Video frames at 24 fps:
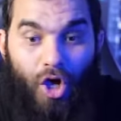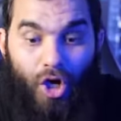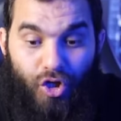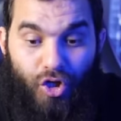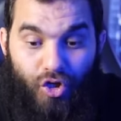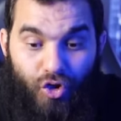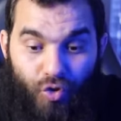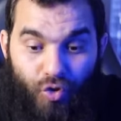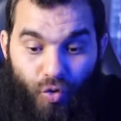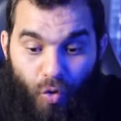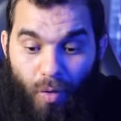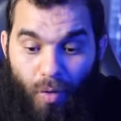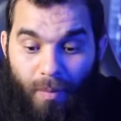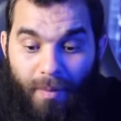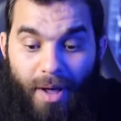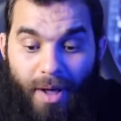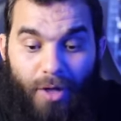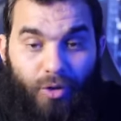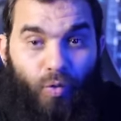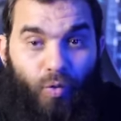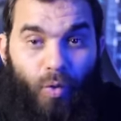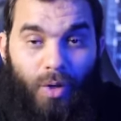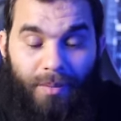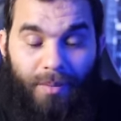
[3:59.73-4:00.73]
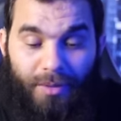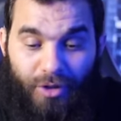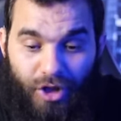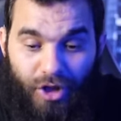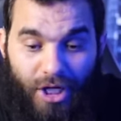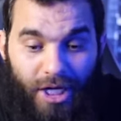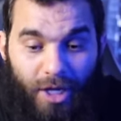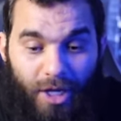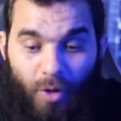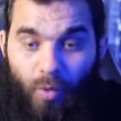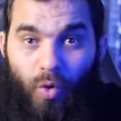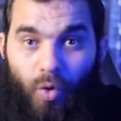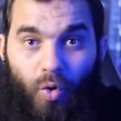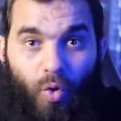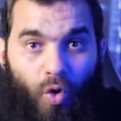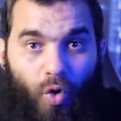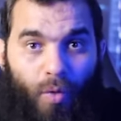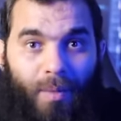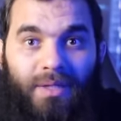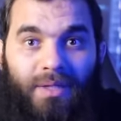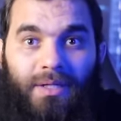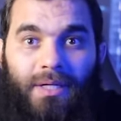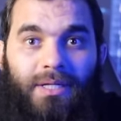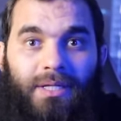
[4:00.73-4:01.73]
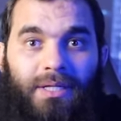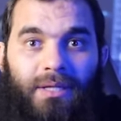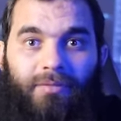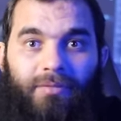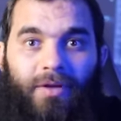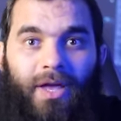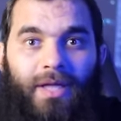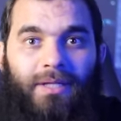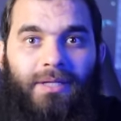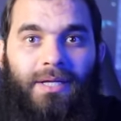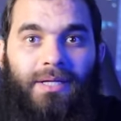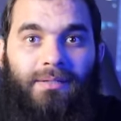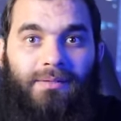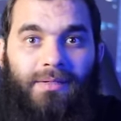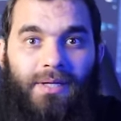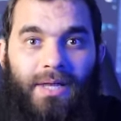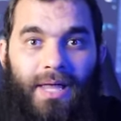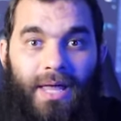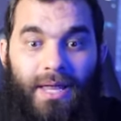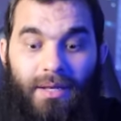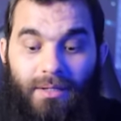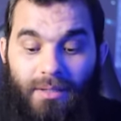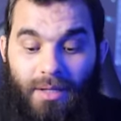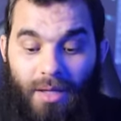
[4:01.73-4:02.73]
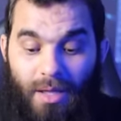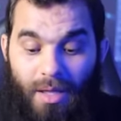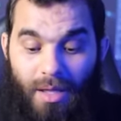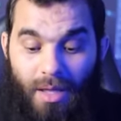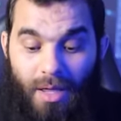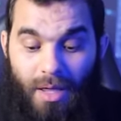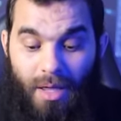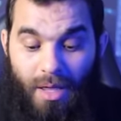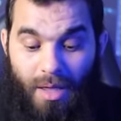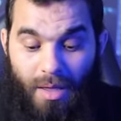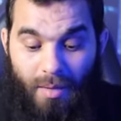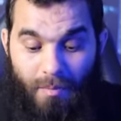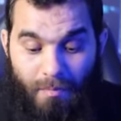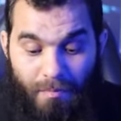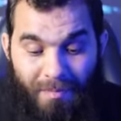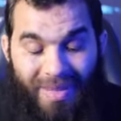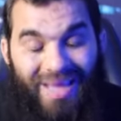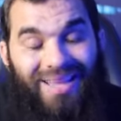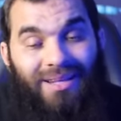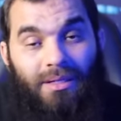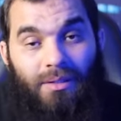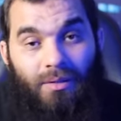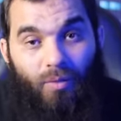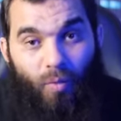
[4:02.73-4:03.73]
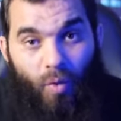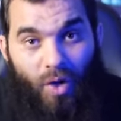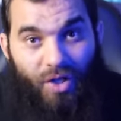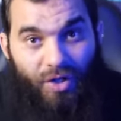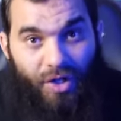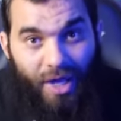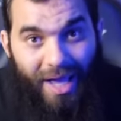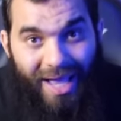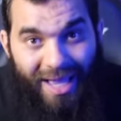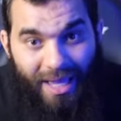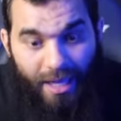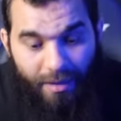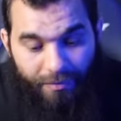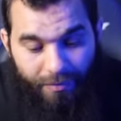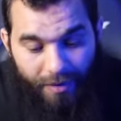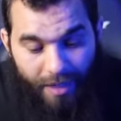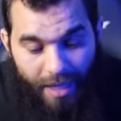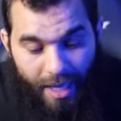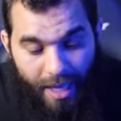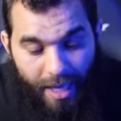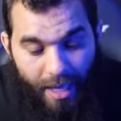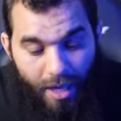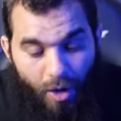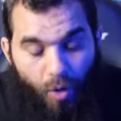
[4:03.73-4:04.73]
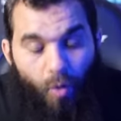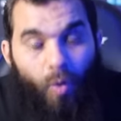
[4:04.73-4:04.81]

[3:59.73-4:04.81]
الصعوبات والمشاكل والكروبات اللي انت فيها ديت الآن من وضعك فيها